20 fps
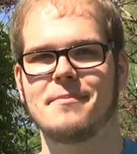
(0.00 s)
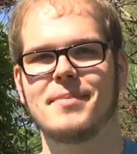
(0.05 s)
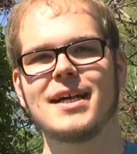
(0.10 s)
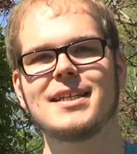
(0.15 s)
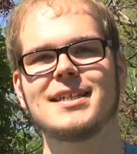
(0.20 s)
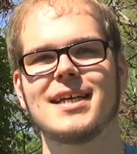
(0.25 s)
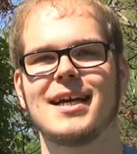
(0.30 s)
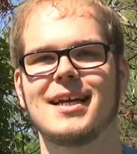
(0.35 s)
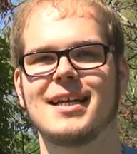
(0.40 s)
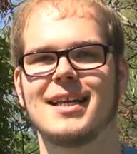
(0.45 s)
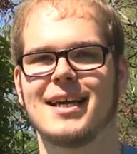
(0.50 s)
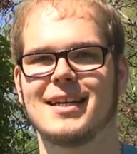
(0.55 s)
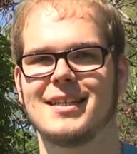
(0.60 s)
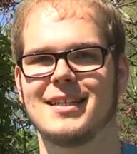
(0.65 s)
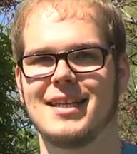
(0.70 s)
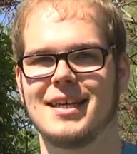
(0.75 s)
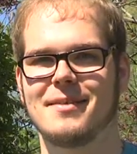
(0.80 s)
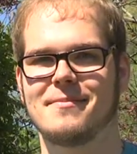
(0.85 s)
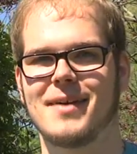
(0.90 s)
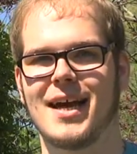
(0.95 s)
Ein paar Tage
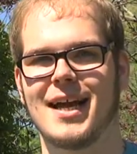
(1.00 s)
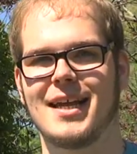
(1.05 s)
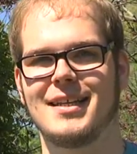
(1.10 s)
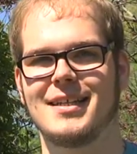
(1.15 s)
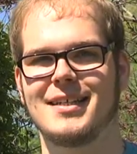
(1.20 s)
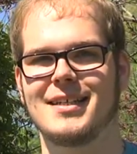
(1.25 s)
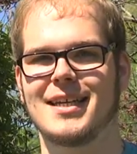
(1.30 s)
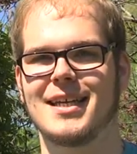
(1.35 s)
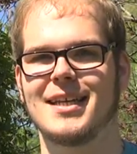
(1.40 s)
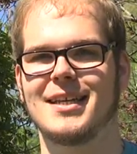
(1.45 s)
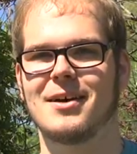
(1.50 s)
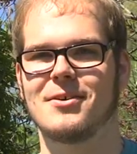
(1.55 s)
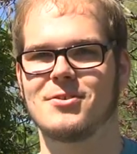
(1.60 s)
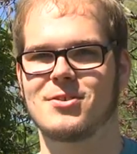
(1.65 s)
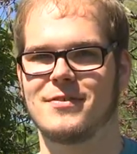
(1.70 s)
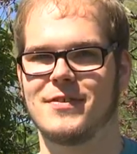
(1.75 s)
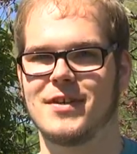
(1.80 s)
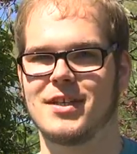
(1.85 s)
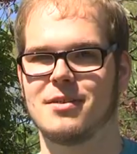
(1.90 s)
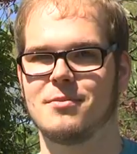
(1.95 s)
lang leben einige Kinder
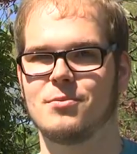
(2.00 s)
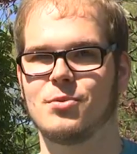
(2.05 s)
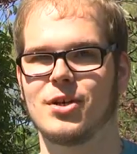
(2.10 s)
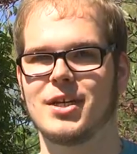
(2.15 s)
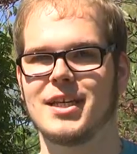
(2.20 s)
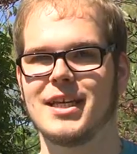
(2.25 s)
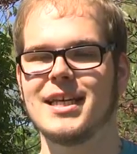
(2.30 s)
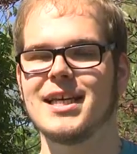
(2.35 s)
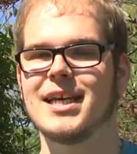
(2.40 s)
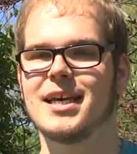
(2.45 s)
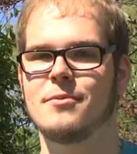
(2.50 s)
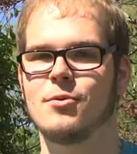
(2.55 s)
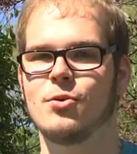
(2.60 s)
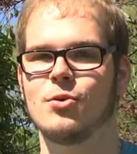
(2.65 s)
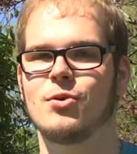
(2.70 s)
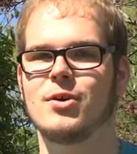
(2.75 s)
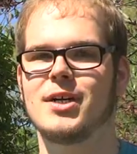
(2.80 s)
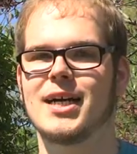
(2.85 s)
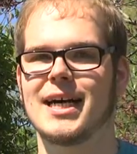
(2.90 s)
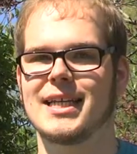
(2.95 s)
aus Quedlinburg hier im
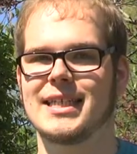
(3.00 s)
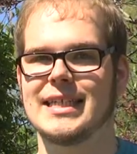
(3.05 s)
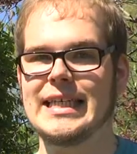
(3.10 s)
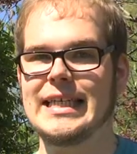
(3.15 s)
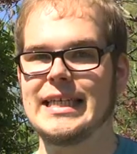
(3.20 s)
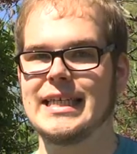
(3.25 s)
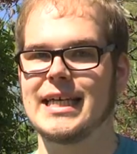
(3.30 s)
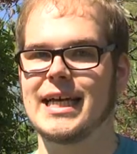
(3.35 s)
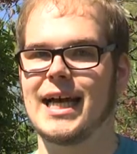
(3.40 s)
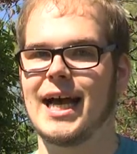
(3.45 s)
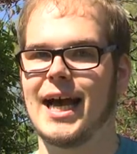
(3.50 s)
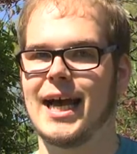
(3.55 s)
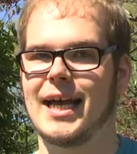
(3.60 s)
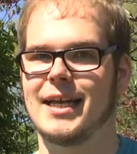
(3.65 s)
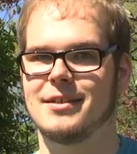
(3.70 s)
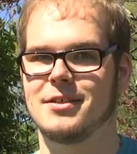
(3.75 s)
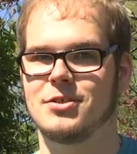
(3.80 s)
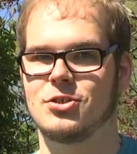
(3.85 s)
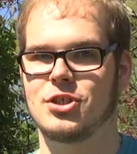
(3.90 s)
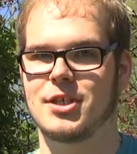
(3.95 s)
Ökogarten in ihrer
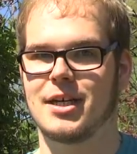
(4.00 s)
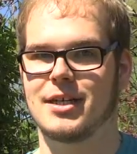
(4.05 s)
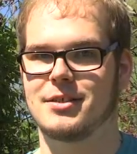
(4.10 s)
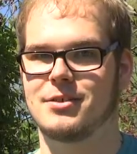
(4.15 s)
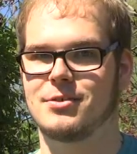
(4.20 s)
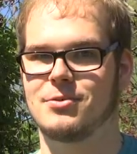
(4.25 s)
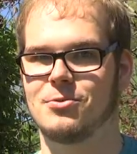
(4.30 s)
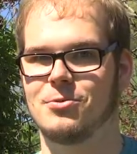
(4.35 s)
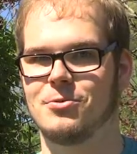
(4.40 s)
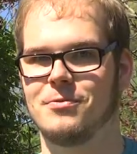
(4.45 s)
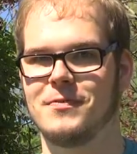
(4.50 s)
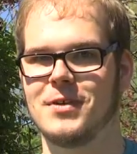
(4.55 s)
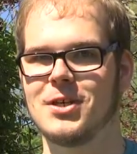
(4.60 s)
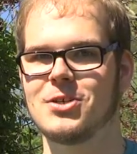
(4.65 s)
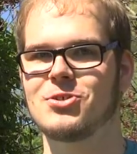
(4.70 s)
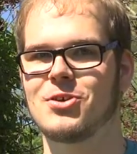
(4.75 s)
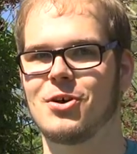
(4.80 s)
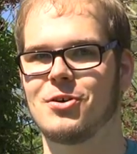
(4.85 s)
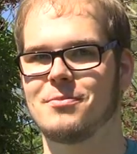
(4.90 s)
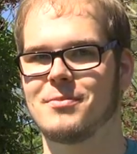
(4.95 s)
eigenen Stadt. Und
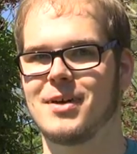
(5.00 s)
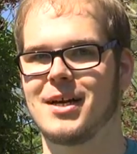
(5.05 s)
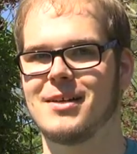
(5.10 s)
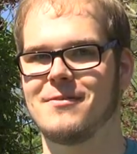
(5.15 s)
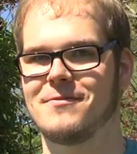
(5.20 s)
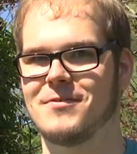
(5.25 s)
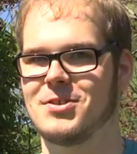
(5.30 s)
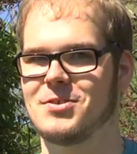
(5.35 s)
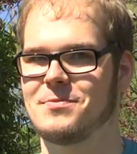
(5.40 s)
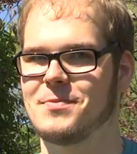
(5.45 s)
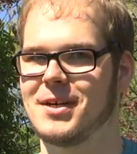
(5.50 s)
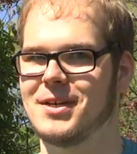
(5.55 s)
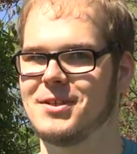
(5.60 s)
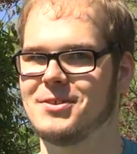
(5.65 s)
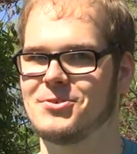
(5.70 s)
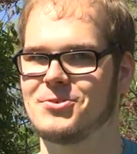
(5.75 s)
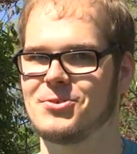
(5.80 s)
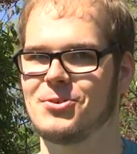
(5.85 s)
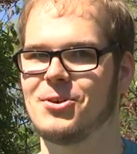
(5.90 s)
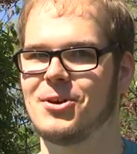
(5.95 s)
wir schauen mal, wie es bei
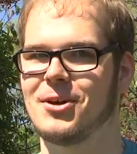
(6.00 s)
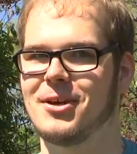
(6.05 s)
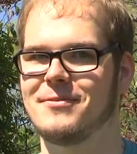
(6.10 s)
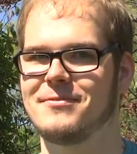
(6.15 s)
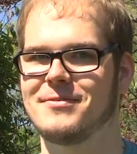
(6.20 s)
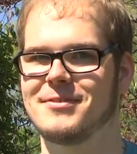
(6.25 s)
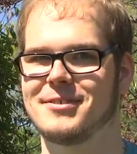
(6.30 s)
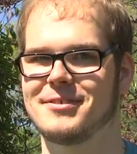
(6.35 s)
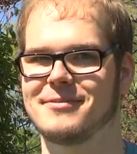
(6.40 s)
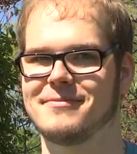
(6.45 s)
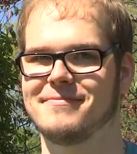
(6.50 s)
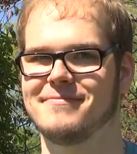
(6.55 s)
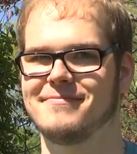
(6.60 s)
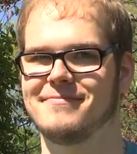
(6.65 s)
ihnen so läuft.